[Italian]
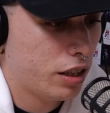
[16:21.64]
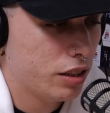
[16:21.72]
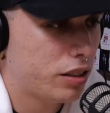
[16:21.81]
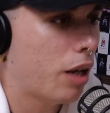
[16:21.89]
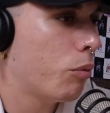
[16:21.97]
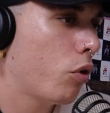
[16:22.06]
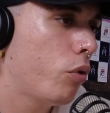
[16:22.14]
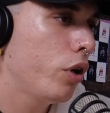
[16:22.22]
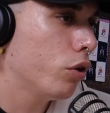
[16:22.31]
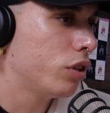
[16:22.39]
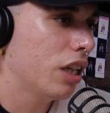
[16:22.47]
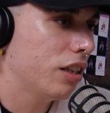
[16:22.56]
siamo qui
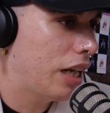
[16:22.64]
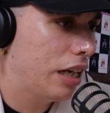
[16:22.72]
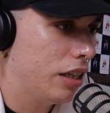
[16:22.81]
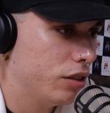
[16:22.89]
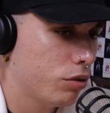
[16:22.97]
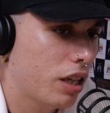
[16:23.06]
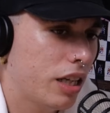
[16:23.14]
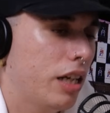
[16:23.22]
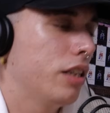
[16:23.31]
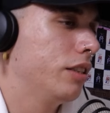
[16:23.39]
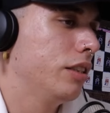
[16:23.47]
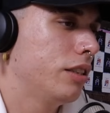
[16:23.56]
80 anni sulla
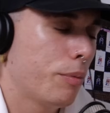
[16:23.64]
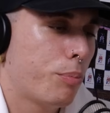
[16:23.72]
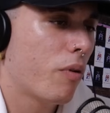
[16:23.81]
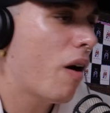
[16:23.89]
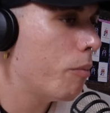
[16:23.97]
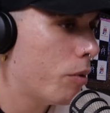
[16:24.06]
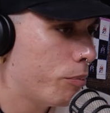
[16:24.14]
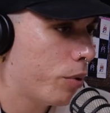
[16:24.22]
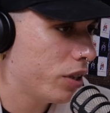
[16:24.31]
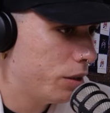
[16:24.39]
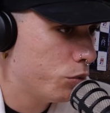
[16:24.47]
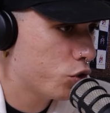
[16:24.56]
Terra, se, se proviamo un
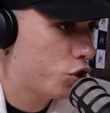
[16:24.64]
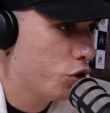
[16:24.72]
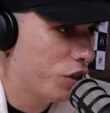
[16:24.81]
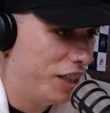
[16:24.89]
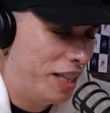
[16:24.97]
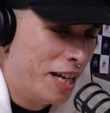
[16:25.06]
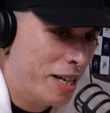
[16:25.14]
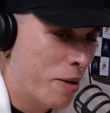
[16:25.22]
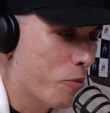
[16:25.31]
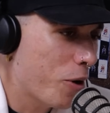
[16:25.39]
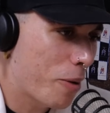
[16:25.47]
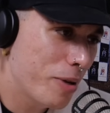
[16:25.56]
po' di emozioni di
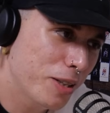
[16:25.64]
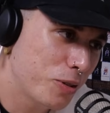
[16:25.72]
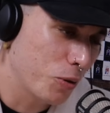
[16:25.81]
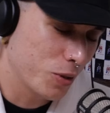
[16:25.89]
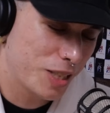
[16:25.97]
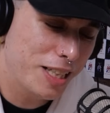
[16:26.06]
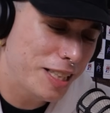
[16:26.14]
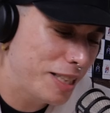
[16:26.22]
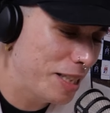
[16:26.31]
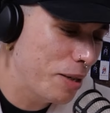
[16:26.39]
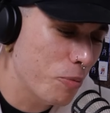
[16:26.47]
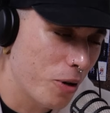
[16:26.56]
innamoramento,
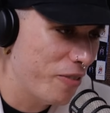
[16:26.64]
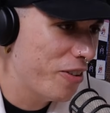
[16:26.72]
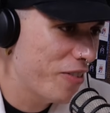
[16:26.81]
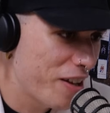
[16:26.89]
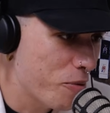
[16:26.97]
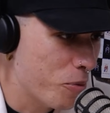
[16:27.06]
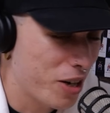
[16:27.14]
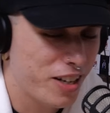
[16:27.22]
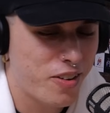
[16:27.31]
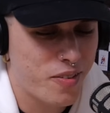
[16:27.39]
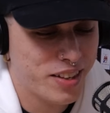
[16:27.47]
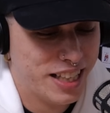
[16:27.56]
sentimole, vivemole,
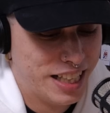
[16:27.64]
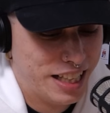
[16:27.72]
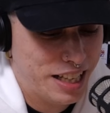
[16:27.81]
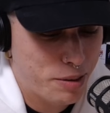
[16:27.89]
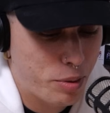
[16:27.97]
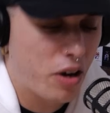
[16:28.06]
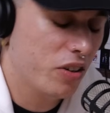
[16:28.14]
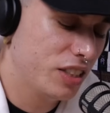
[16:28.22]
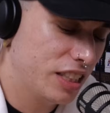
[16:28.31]
no? Però allo